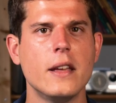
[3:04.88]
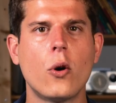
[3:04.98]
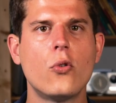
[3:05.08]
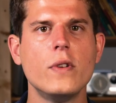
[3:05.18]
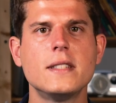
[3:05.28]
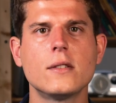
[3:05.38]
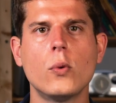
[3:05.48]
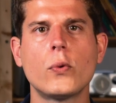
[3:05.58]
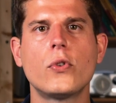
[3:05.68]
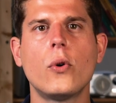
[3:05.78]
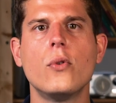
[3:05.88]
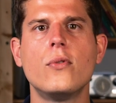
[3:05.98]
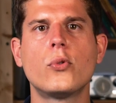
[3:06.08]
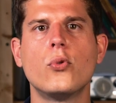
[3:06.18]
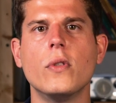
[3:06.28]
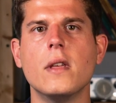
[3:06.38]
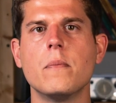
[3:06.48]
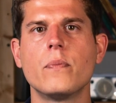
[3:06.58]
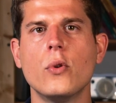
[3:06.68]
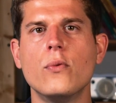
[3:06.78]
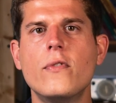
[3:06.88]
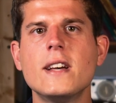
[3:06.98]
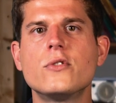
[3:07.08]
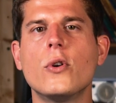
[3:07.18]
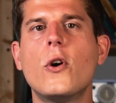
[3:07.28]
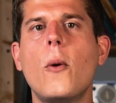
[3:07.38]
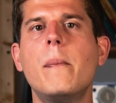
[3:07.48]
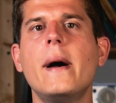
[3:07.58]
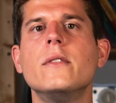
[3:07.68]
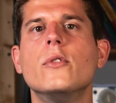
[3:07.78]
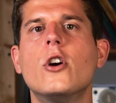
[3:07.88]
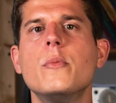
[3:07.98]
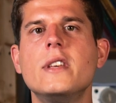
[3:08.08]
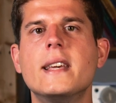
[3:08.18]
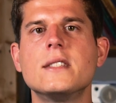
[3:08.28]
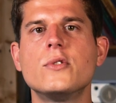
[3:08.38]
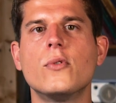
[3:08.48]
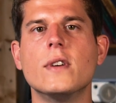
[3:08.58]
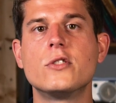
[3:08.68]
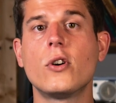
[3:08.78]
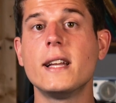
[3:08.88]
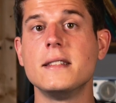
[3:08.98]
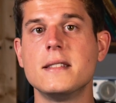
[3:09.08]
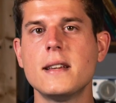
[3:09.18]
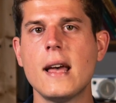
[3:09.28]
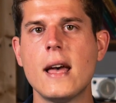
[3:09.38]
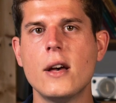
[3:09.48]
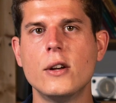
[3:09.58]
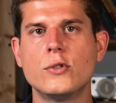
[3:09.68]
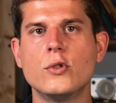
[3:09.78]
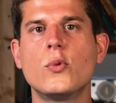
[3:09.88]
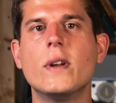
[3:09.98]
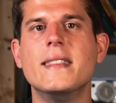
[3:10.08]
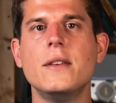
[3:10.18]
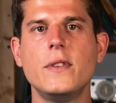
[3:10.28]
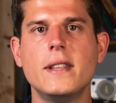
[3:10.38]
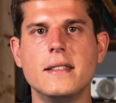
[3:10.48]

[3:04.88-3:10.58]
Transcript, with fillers: Et en coulisses, on sent le vent tourner. Une vaste campagne de communication va s'organiser, ce sont les défis